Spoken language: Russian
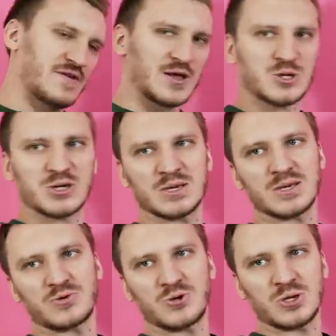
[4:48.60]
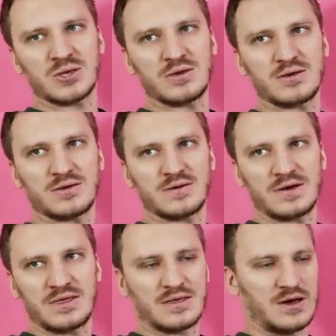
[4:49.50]
Франшиза, точно.
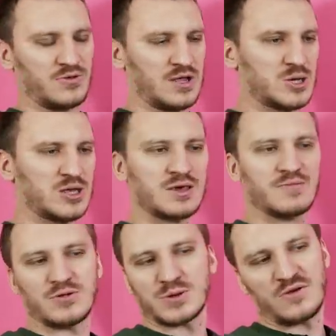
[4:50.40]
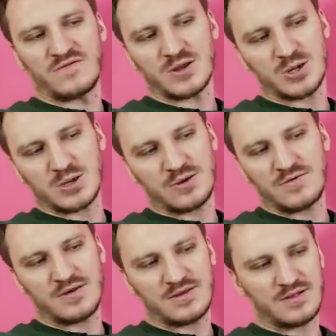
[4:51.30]
А у а Личан не было слова франшиза,
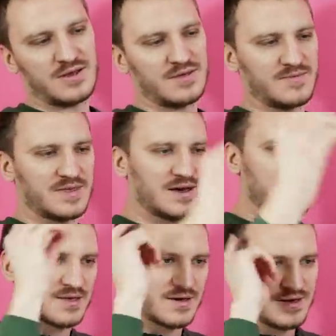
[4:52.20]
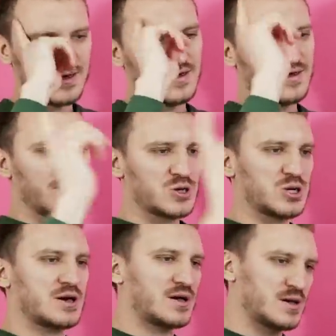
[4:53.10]
я уверен. Ладно, да, это... Он
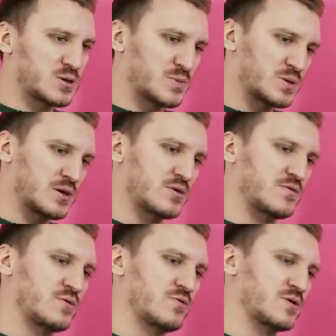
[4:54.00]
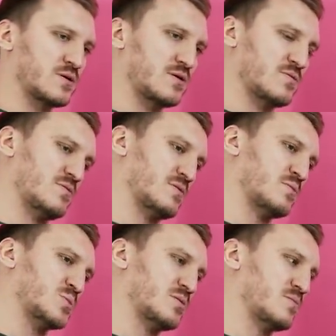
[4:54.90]
же играл, собственно, этого лорда, который
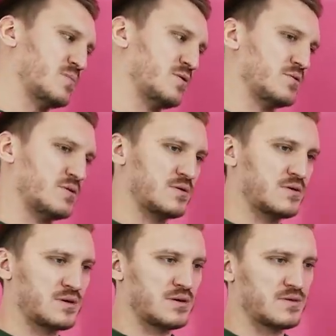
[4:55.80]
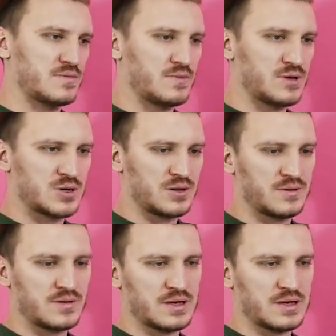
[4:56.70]
там жил в болоте. Как я его